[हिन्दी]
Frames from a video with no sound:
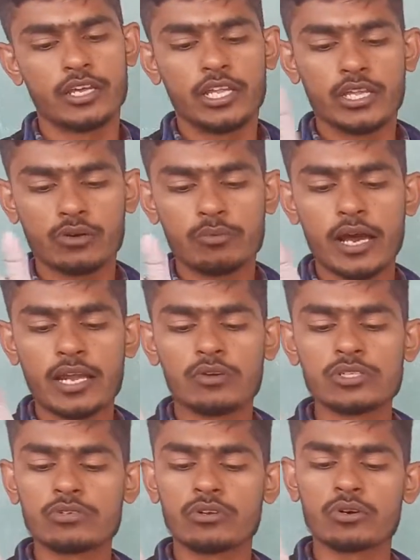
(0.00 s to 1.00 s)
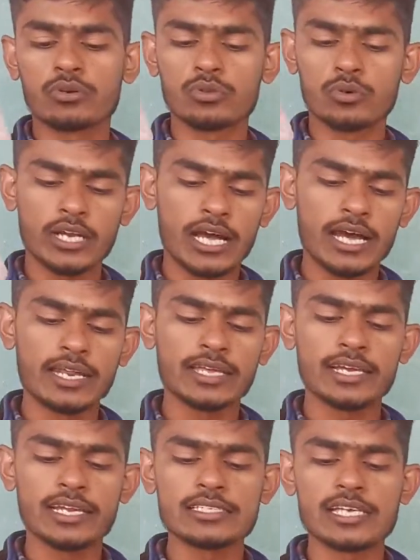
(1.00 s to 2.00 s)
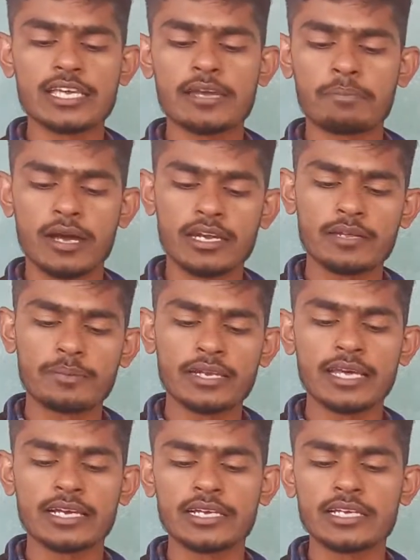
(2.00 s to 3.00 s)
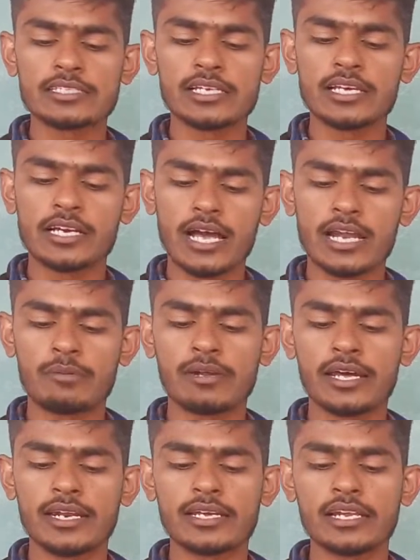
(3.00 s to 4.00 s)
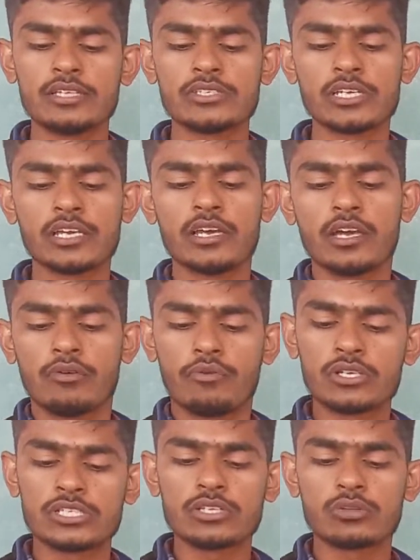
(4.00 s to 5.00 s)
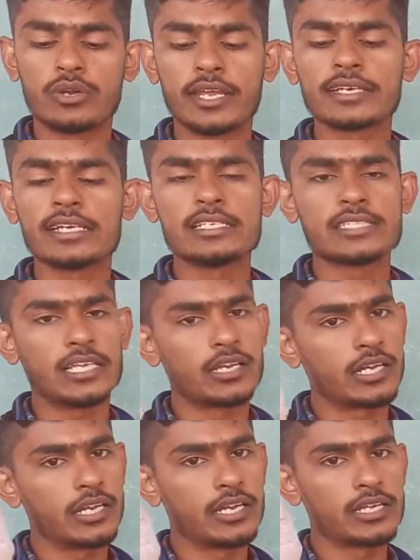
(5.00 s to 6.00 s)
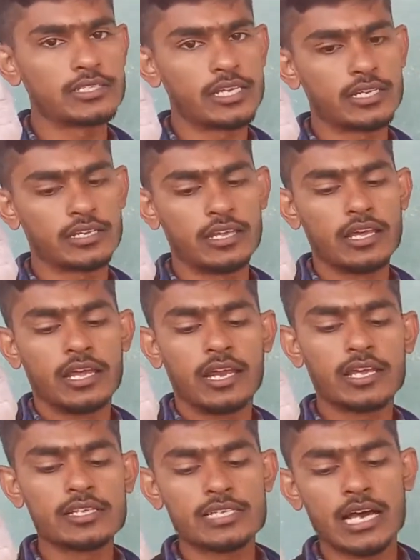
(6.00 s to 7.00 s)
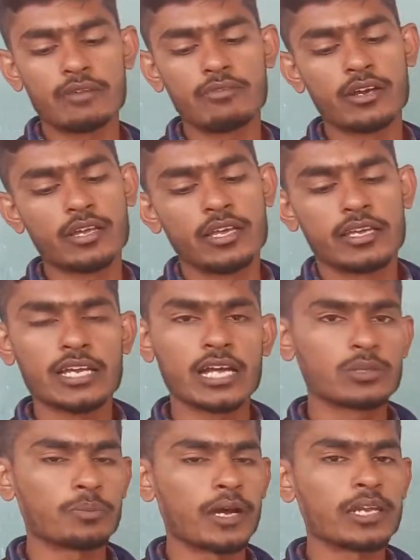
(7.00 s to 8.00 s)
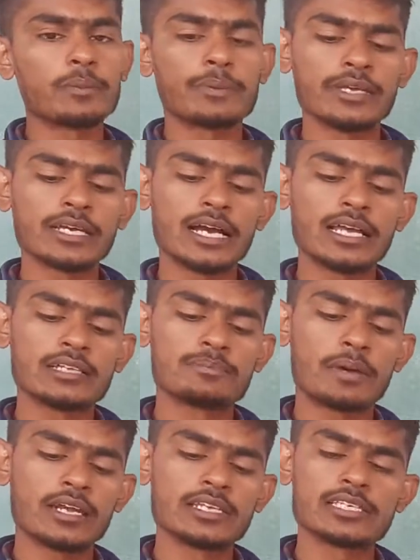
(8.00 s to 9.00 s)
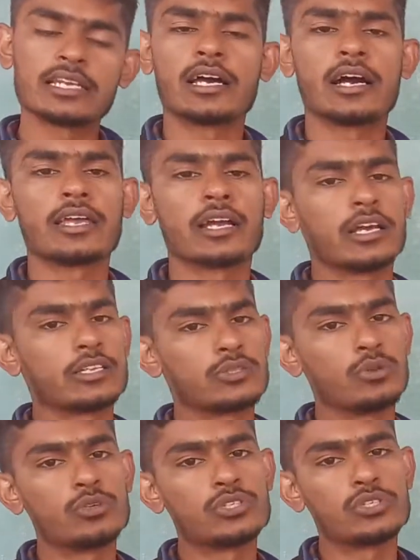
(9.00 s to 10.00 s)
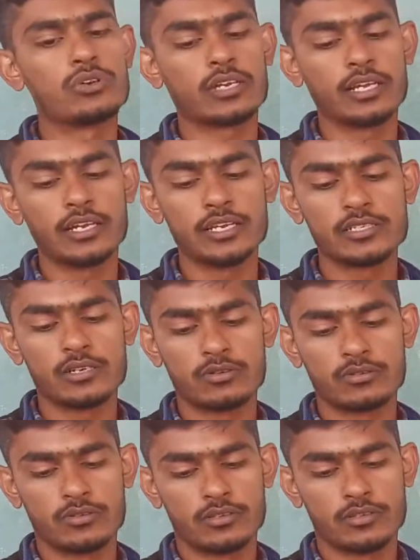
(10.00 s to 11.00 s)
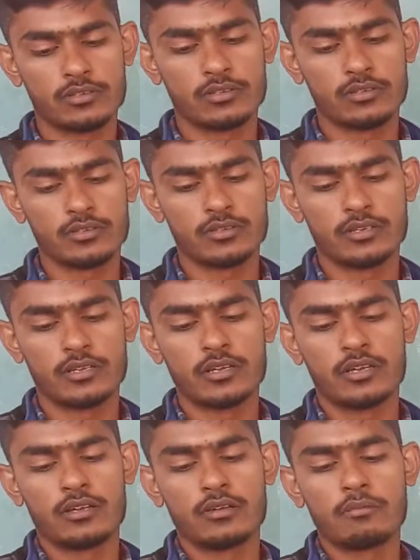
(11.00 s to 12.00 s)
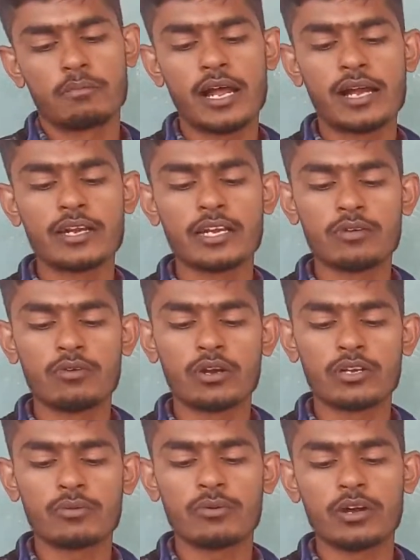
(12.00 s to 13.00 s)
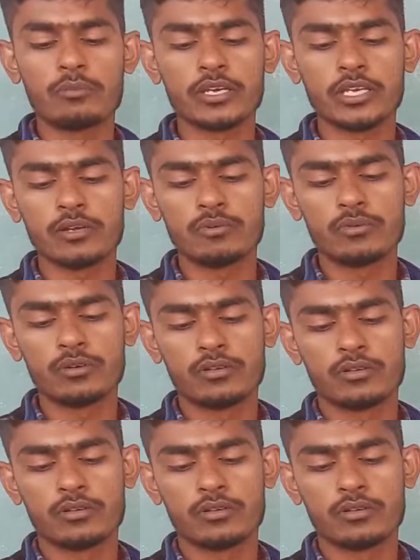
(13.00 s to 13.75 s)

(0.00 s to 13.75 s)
देखो मानव जीवन को तो नहाने के लिए चाहिए पानी पीने के लिए चाहिए खाना बनाने के लिए चाहिए वॉशिंग धोने के लिए चाहिए क्लीनिंग चाहिए लेकिन जानवर या तो पानी पिएगा या पानी से नहाएगा इस दो चीजों के लिए ही जरूरत है प्लांट नीड वाटर फॉर मेकिंग फूड